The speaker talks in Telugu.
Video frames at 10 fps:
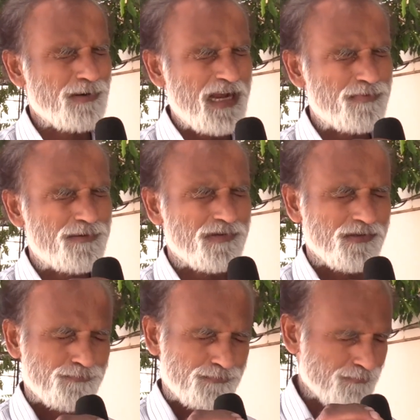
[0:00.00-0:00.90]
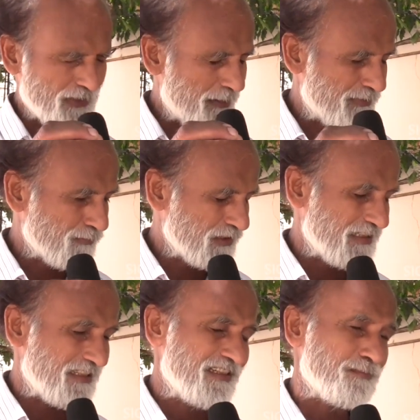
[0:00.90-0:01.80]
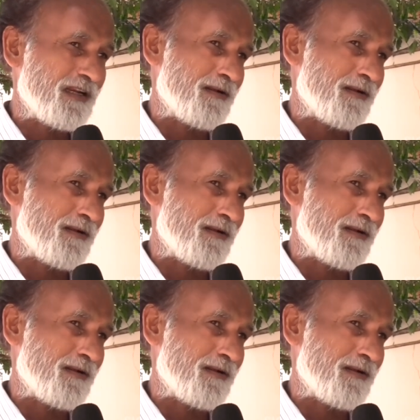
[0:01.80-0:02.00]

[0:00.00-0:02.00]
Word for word: ప్రాబ్లం ప్రాబ్లం వచ్చేది